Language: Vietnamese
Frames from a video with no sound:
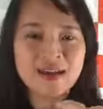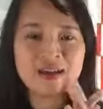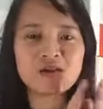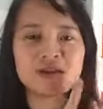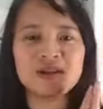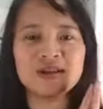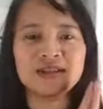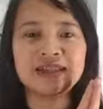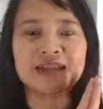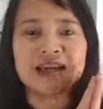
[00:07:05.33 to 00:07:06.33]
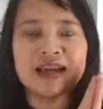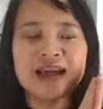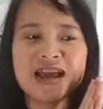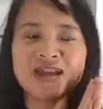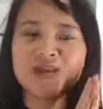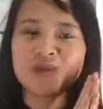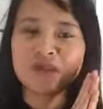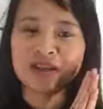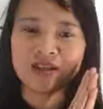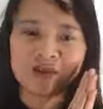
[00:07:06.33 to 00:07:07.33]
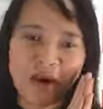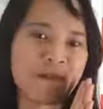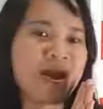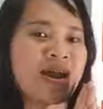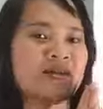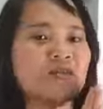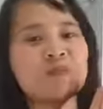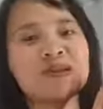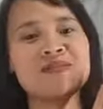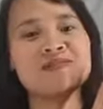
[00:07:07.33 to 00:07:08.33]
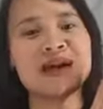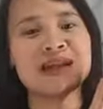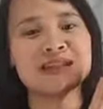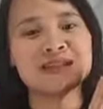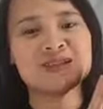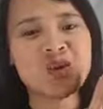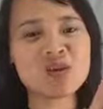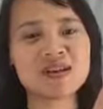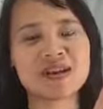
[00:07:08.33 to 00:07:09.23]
Đồng thời thì các anh chị cũng có thể thoải mái shopping và chốt